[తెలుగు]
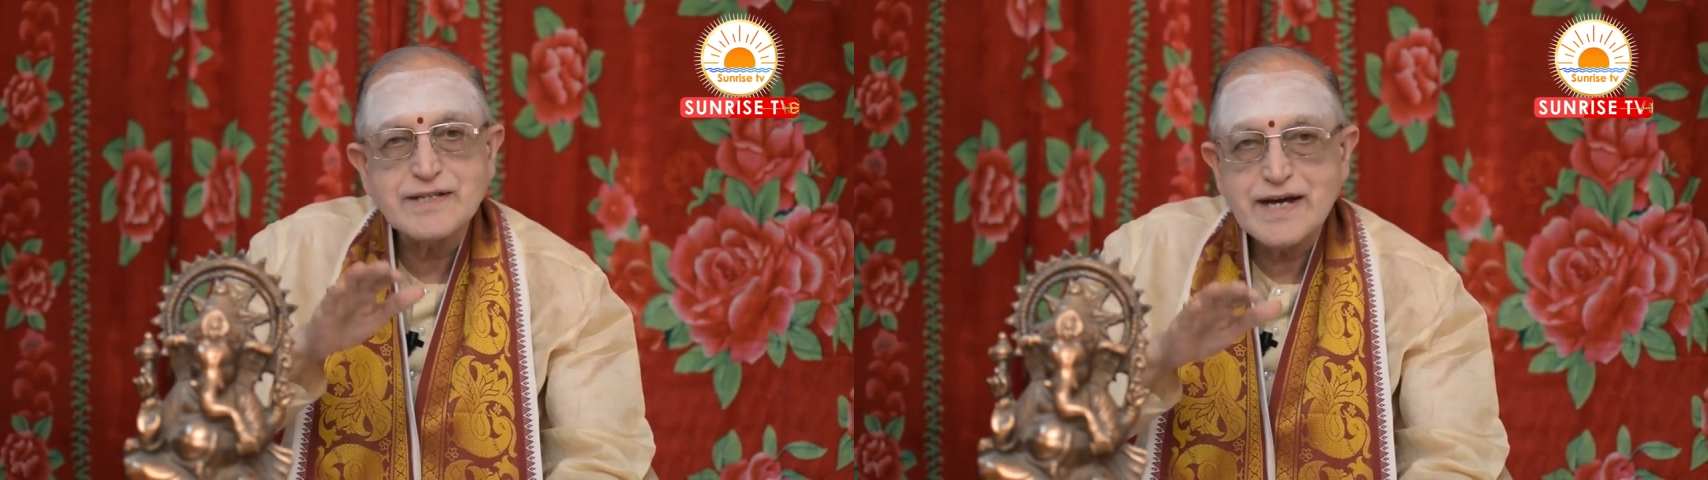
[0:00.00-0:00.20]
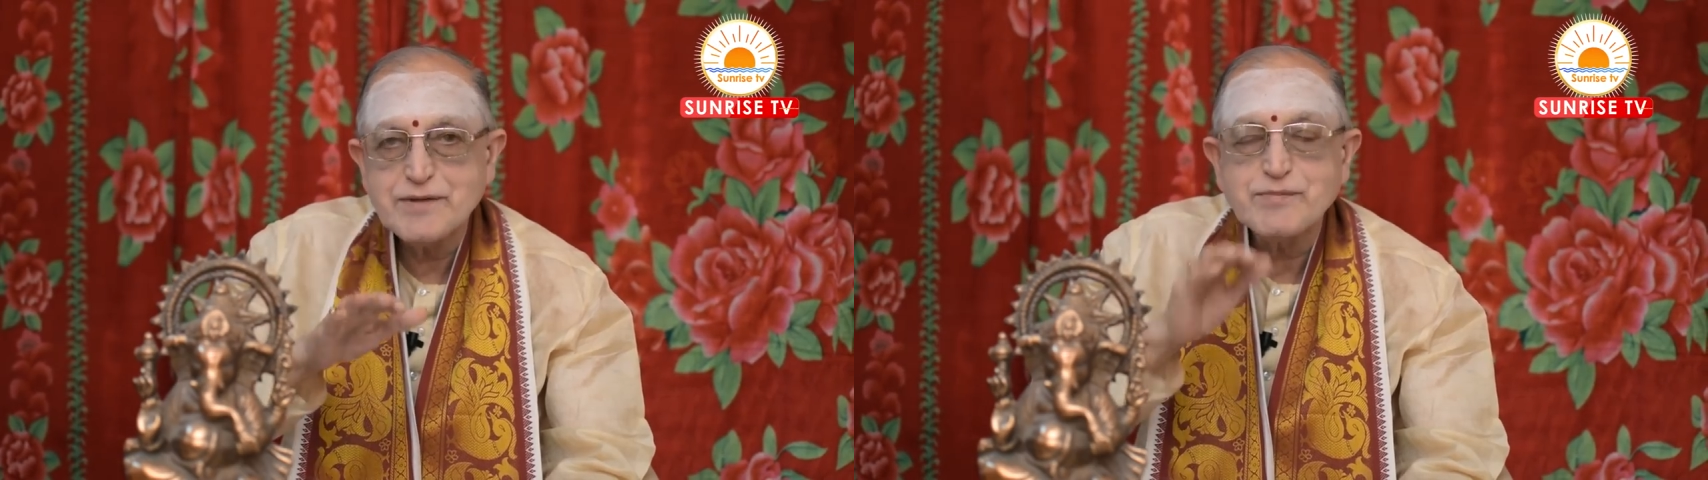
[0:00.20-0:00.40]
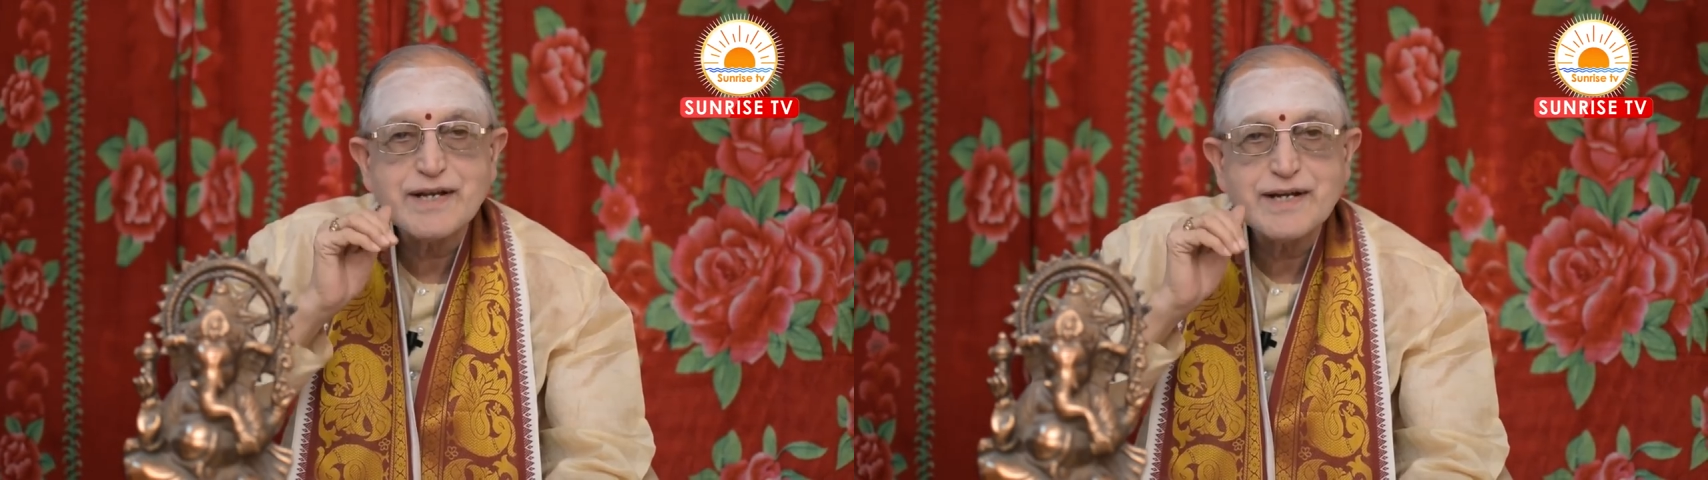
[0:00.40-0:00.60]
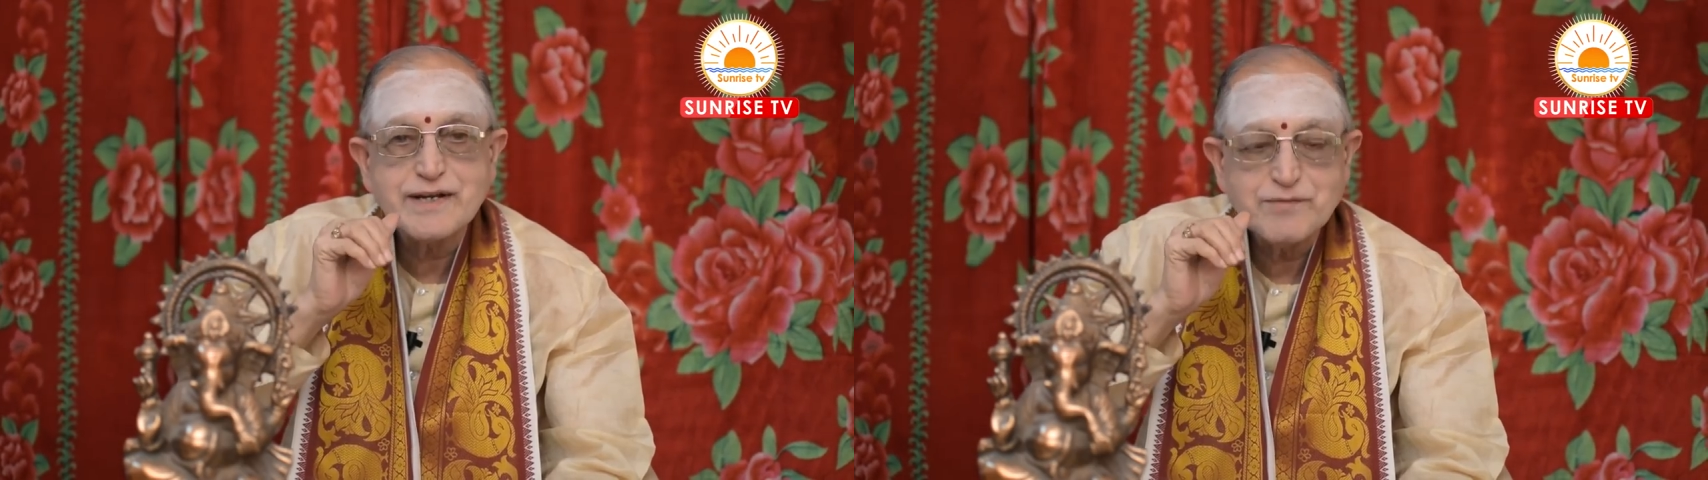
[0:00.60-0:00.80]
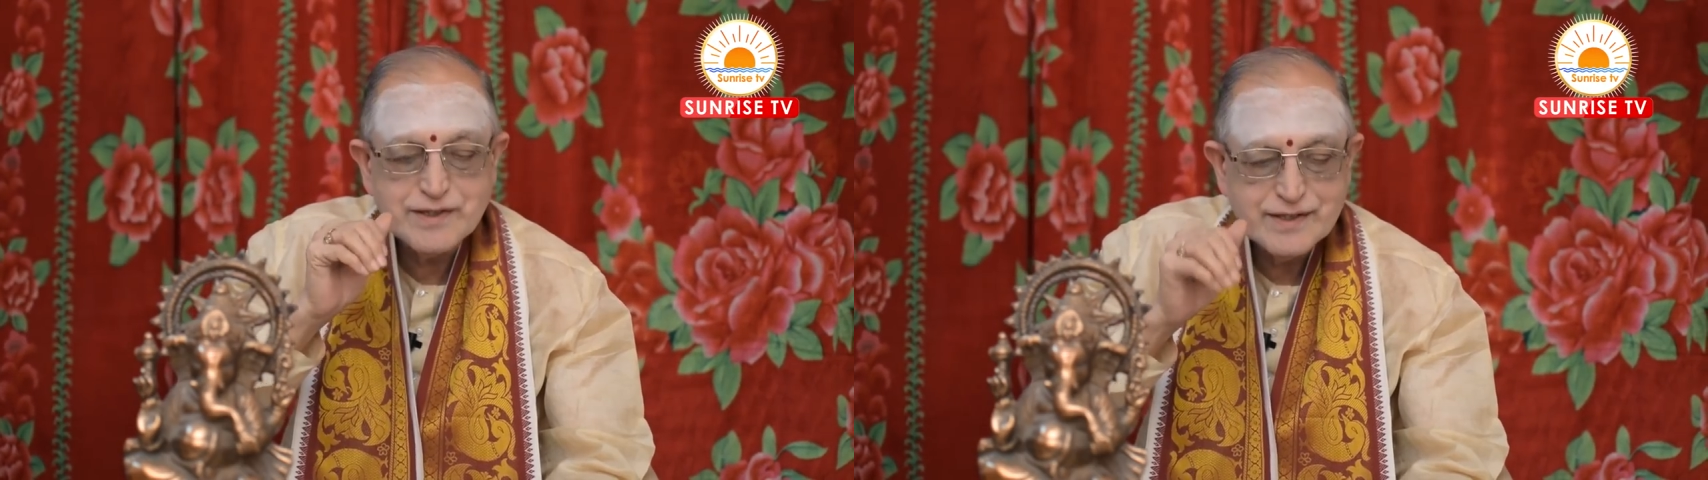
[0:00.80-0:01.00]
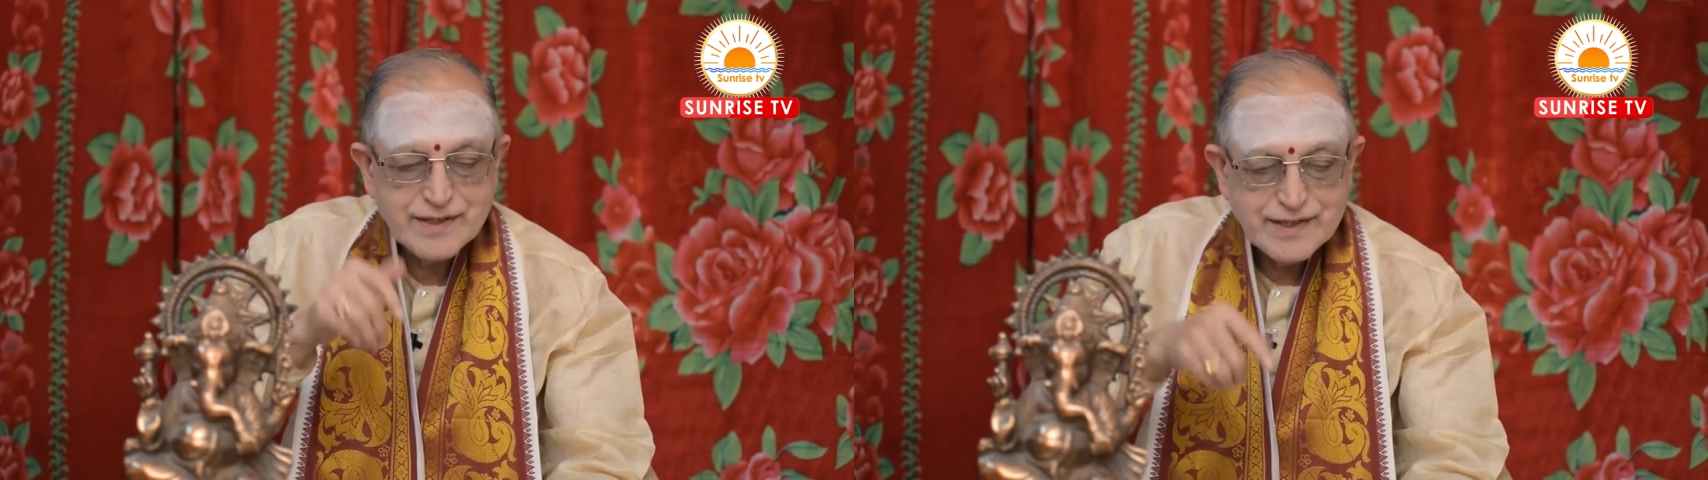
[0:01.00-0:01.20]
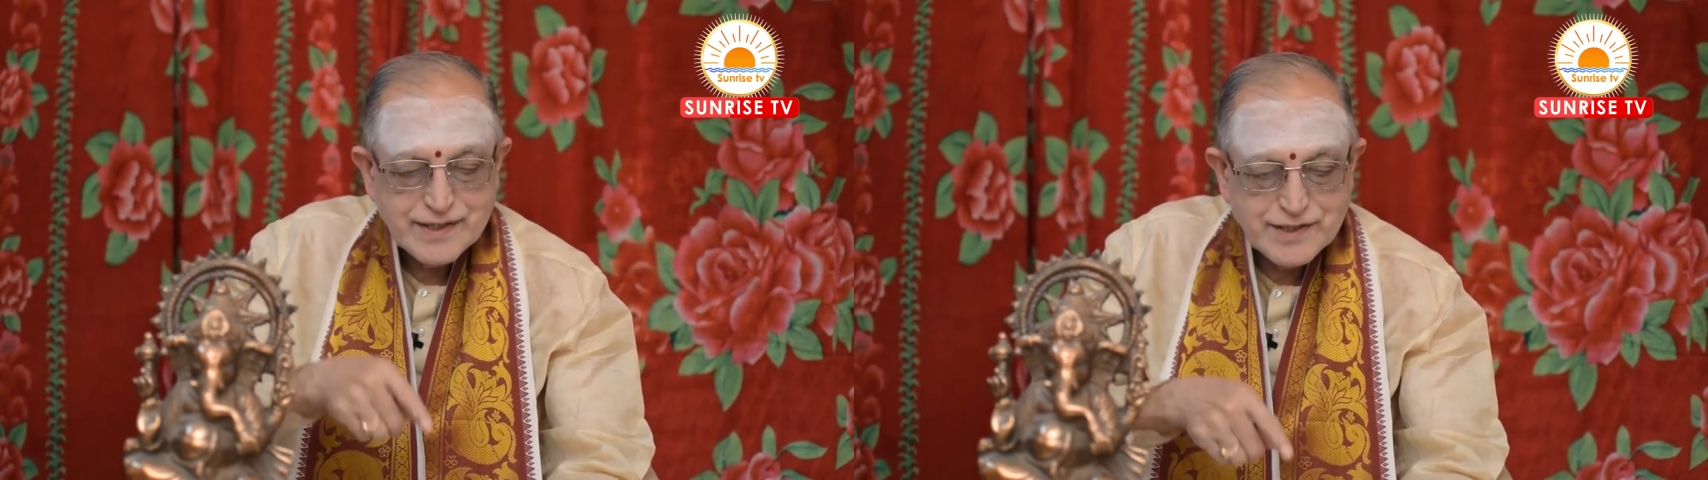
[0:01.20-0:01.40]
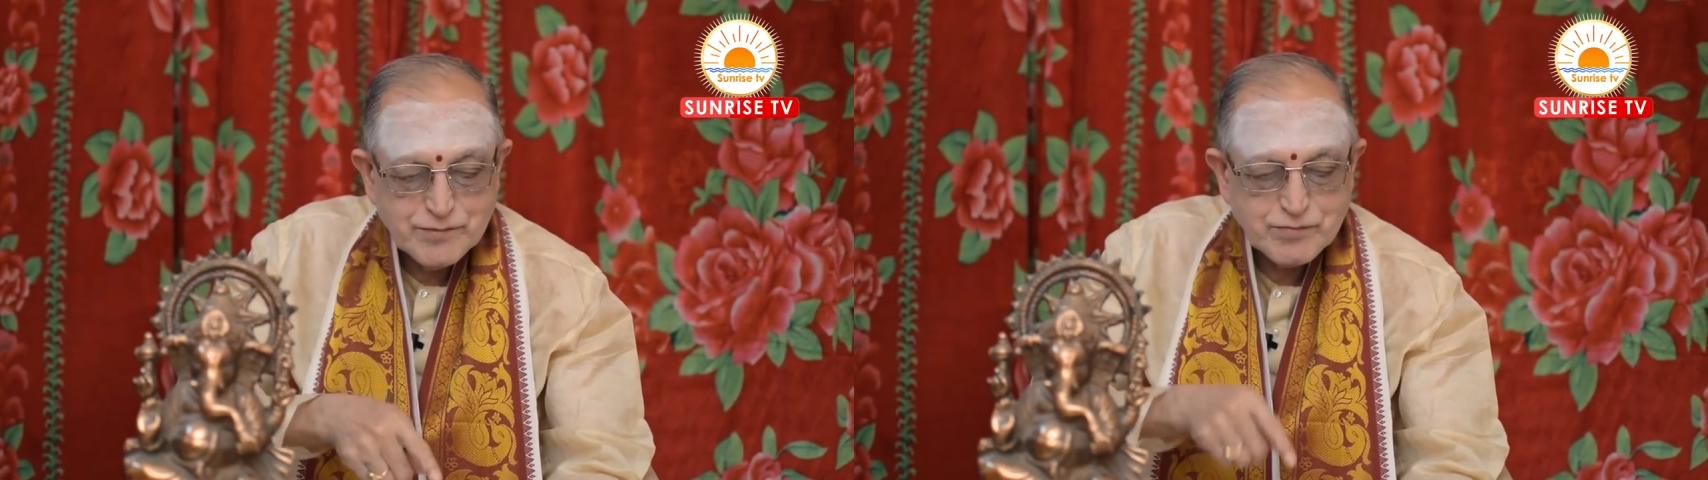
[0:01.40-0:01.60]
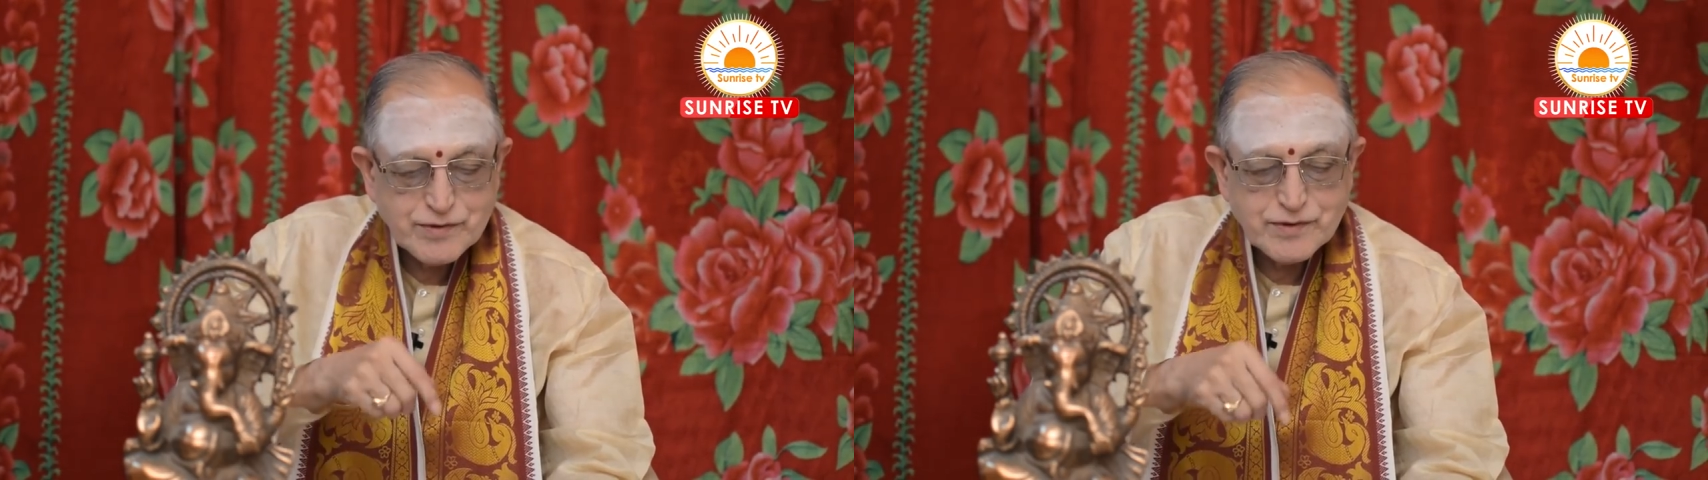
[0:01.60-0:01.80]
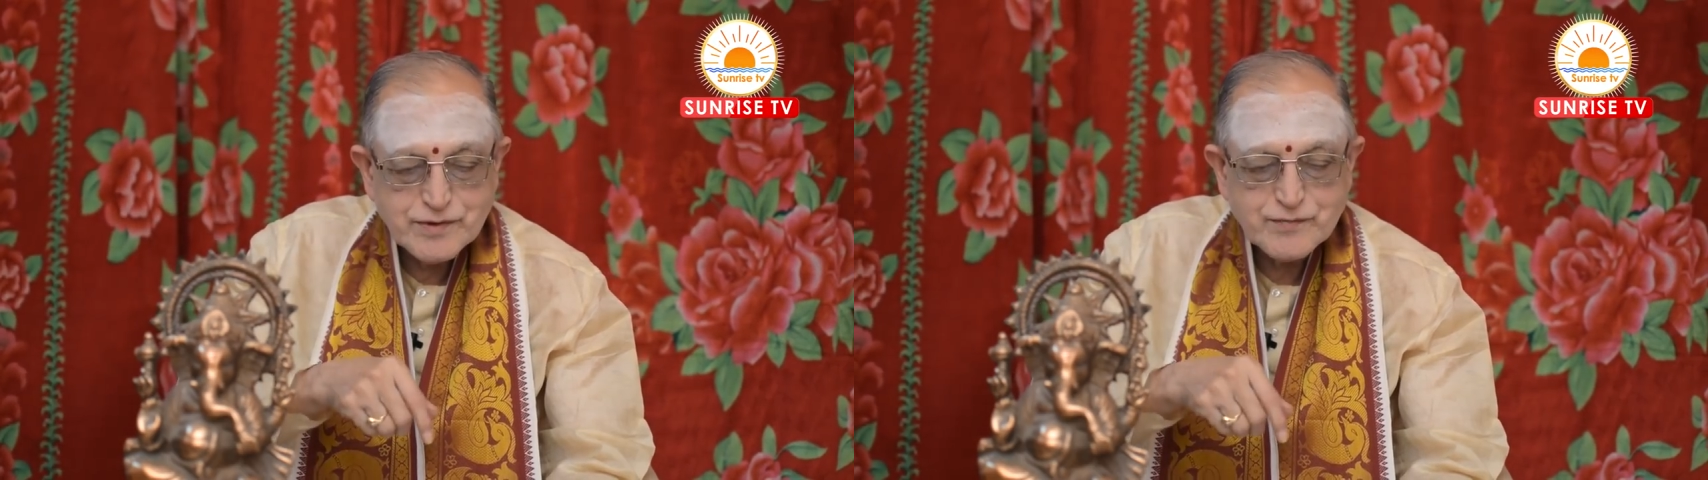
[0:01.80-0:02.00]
దాని ప్రకారమే ఇప్పుడు